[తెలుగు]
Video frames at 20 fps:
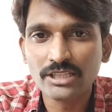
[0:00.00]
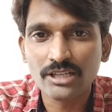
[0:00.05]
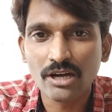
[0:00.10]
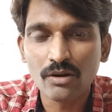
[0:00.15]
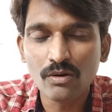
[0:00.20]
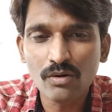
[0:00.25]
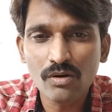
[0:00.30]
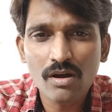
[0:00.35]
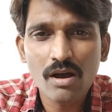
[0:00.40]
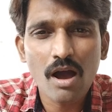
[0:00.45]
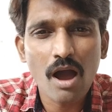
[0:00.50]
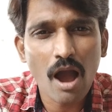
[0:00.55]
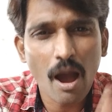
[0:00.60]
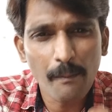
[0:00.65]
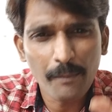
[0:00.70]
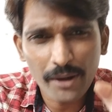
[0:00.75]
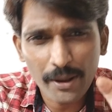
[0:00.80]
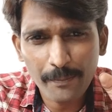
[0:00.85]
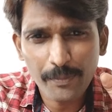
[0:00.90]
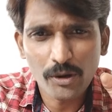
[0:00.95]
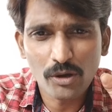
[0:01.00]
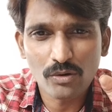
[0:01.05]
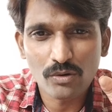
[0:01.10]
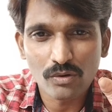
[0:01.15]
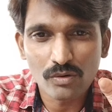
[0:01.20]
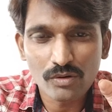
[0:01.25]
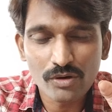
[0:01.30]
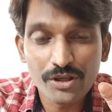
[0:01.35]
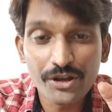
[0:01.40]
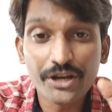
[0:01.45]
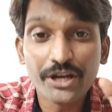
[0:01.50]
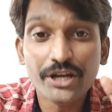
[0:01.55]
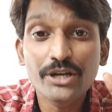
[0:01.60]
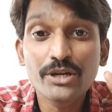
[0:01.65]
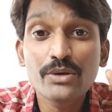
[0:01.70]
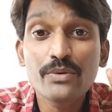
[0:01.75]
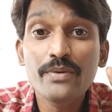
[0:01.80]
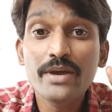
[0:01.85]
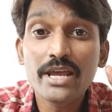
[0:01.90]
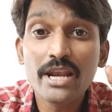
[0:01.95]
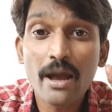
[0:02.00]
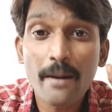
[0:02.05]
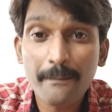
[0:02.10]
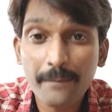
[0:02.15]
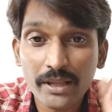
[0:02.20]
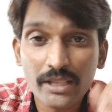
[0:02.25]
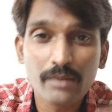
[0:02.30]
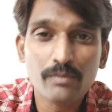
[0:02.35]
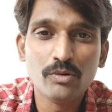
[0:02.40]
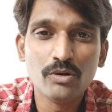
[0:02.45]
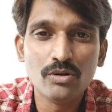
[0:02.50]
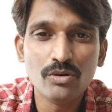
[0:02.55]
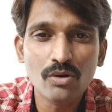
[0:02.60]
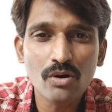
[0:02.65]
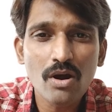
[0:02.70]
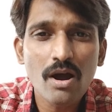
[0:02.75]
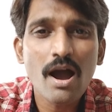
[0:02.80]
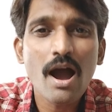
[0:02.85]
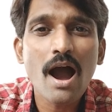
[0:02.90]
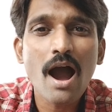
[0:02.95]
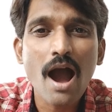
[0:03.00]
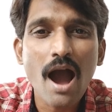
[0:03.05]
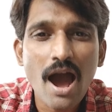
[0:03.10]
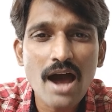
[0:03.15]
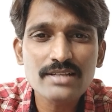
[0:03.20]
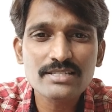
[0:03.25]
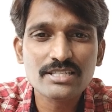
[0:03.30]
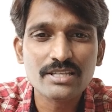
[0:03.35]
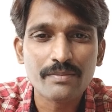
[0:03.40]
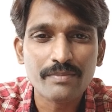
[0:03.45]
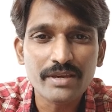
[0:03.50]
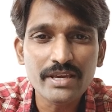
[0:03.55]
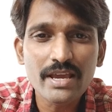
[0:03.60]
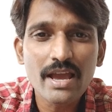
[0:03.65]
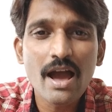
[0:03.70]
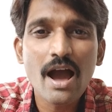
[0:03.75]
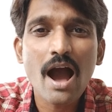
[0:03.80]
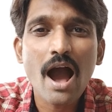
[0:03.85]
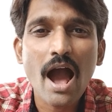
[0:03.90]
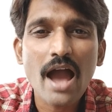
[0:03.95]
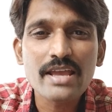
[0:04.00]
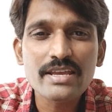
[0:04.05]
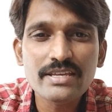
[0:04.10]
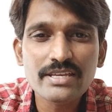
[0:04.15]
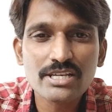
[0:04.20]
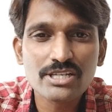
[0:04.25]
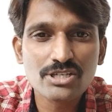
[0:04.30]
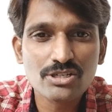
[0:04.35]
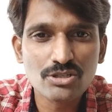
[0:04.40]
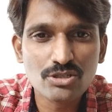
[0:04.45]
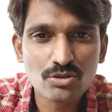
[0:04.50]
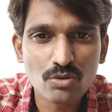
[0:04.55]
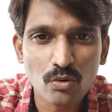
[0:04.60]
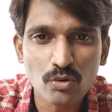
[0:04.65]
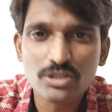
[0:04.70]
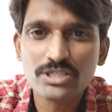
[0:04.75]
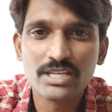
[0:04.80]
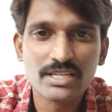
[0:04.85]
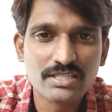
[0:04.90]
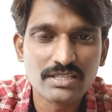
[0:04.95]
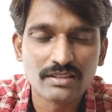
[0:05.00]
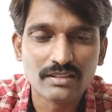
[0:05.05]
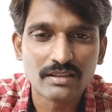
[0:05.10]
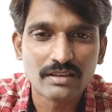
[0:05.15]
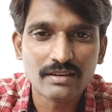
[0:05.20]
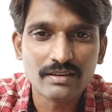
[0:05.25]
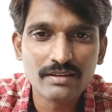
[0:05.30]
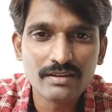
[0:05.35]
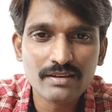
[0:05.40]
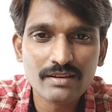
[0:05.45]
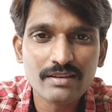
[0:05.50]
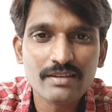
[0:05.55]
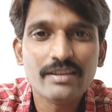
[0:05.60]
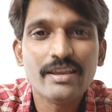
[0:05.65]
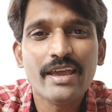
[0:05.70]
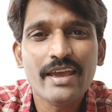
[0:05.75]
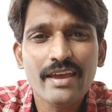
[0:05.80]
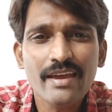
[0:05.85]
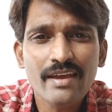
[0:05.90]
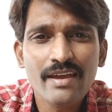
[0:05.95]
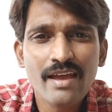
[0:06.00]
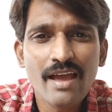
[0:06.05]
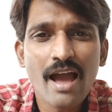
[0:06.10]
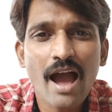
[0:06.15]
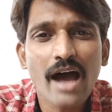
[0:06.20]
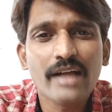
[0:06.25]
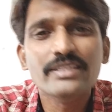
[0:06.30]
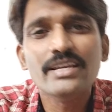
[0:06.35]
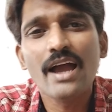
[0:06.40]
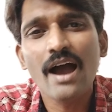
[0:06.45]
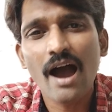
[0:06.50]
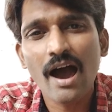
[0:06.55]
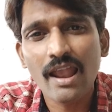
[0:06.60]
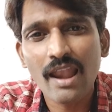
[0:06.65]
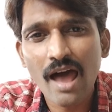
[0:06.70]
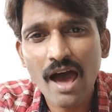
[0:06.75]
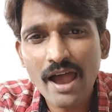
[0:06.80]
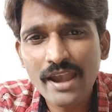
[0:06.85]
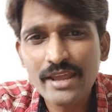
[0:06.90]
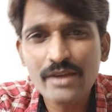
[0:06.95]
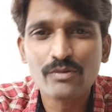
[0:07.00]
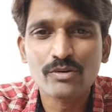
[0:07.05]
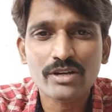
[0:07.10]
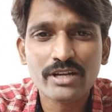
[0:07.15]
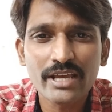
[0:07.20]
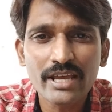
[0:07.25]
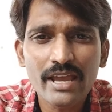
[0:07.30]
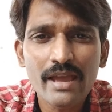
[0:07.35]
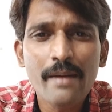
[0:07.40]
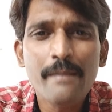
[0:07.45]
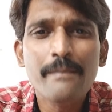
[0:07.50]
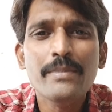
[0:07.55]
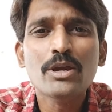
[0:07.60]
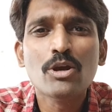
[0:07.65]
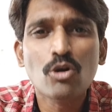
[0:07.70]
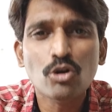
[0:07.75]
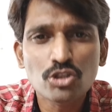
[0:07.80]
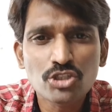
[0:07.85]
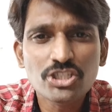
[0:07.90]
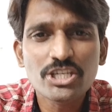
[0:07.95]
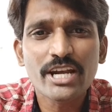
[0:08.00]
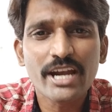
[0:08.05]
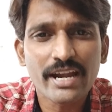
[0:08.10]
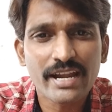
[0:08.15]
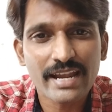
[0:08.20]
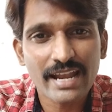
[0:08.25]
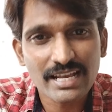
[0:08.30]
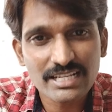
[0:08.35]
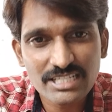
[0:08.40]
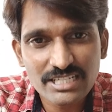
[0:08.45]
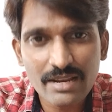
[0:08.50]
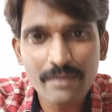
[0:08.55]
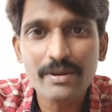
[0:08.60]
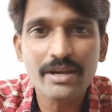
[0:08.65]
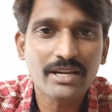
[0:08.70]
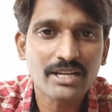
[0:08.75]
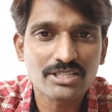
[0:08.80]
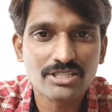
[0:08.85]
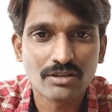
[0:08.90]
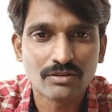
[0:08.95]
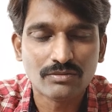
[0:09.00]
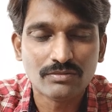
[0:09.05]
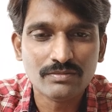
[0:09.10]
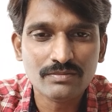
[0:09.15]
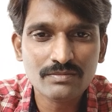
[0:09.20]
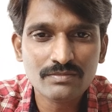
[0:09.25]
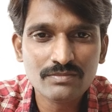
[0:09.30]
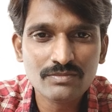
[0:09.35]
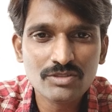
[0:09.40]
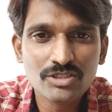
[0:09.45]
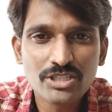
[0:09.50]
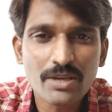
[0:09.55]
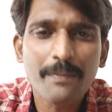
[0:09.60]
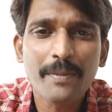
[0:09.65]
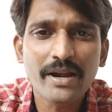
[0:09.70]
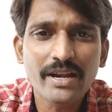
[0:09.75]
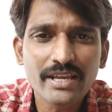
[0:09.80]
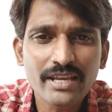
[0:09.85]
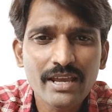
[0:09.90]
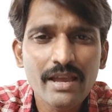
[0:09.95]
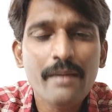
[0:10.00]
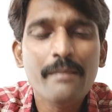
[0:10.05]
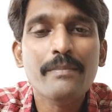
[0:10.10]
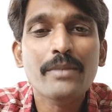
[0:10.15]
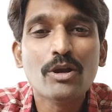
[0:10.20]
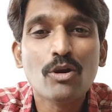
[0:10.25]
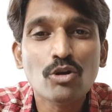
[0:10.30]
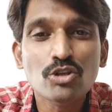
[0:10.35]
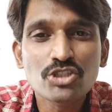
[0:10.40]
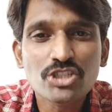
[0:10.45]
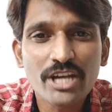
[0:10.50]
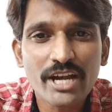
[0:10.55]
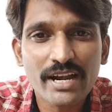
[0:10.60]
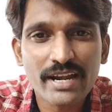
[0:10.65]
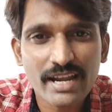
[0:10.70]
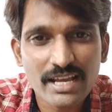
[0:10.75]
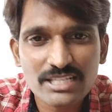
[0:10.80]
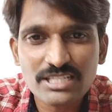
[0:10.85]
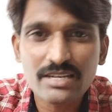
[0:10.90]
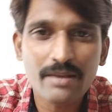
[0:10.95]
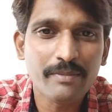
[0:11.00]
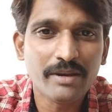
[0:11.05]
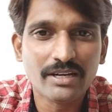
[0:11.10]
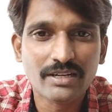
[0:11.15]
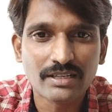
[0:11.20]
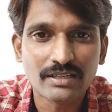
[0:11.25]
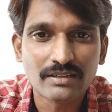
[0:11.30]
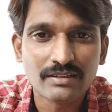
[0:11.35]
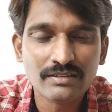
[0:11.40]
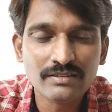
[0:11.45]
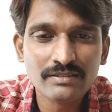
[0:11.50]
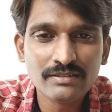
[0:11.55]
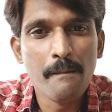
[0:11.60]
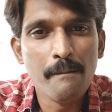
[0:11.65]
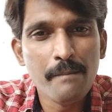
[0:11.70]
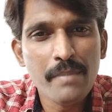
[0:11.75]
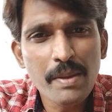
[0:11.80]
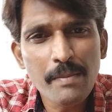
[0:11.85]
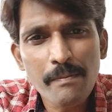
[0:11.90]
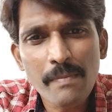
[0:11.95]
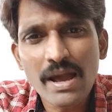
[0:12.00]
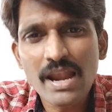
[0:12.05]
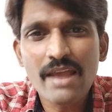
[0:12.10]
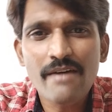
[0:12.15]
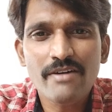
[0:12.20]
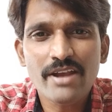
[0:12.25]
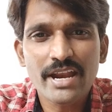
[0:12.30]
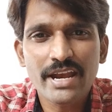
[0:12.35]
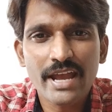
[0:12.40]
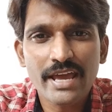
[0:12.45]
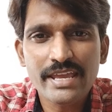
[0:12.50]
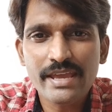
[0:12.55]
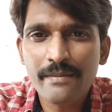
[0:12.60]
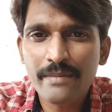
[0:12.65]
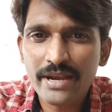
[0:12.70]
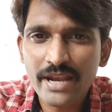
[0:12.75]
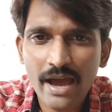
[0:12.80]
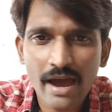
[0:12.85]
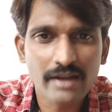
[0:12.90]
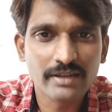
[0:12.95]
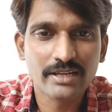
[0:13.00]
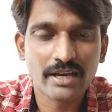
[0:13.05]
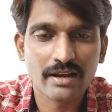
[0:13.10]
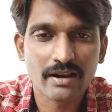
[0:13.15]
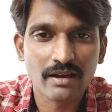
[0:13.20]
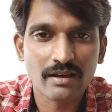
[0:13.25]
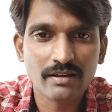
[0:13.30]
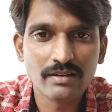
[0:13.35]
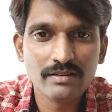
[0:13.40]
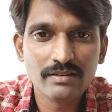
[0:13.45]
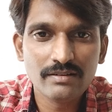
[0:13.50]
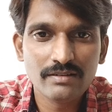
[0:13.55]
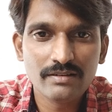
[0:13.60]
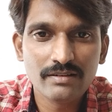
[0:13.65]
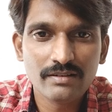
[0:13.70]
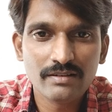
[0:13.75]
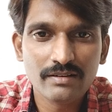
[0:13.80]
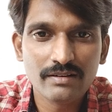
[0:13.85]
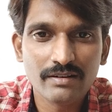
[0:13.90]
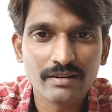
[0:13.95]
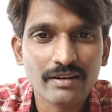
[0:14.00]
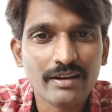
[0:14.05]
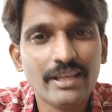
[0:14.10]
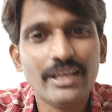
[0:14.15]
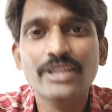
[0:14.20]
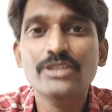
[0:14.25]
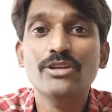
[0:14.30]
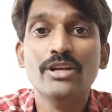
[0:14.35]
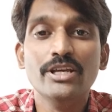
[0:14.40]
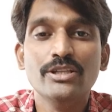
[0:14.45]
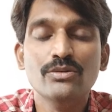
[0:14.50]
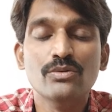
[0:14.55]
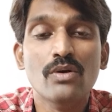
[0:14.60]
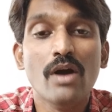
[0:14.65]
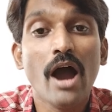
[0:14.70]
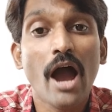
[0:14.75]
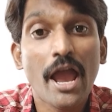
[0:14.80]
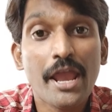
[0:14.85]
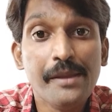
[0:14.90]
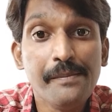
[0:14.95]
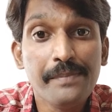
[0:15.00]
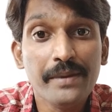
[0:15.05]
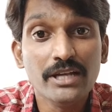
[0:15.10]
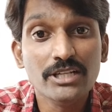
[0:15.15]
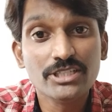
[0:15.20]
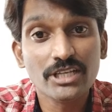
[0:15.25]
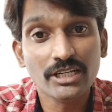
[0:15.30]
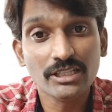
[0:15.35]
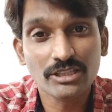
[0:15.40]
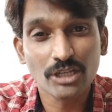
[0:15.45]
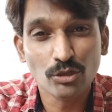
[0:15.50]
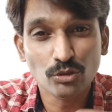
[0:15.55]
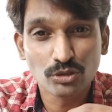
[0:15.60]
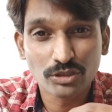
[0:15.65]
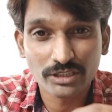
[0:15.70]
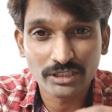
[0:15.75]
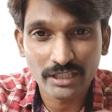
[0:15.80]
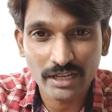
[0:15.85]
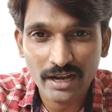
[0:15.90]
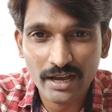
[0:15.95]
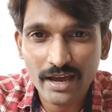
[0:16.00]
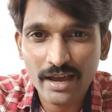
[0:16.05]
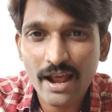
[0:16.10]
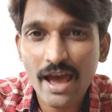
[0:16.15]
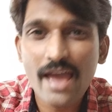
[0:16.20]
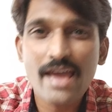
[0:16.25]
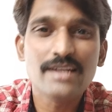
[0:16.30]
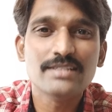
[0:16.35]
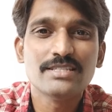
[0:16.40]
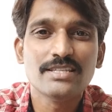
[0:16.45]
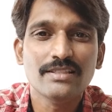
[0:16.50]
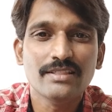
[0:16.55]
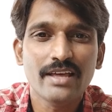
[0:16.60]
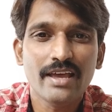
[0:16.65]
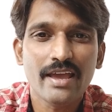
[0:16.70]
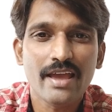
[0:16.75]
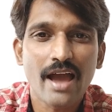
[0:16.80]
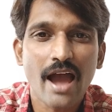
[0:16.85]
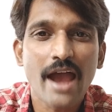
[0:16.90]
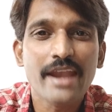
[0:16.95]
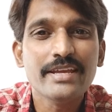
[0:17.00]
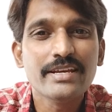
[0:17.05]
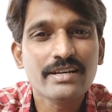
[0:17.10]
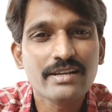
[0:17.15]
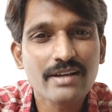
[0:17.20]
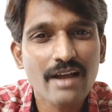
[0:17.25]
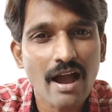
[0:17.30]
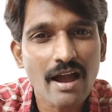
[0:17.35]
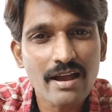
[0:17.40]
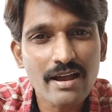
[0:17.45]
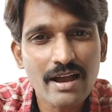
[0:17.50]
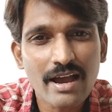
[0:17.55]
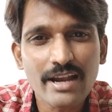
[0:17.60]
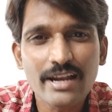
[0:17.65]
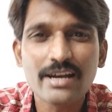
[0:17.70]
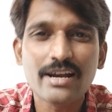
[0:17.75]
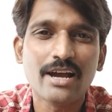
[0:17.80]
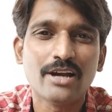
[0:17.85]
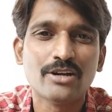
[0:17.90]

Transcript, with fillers: చరిత్రలో అప్పుడెప్పుడో రెండు వేల పదమూడులో ఆర్సీబీ హైయెస్ట్ స్కోర్ చేసింది ఏ అది అలానే ఉంటే మీకొచ్చిన నష్టమేంటి అసలు చెప్పండి మీకొచ్చిన నష్టమేంటి మిమ్మల్ని ఎవరైనా ఏమైనా అంటారా లేదు లేదు ఐపీఎల్ చరిత్రను తిరగరాయాల్సిందే అని కంకణం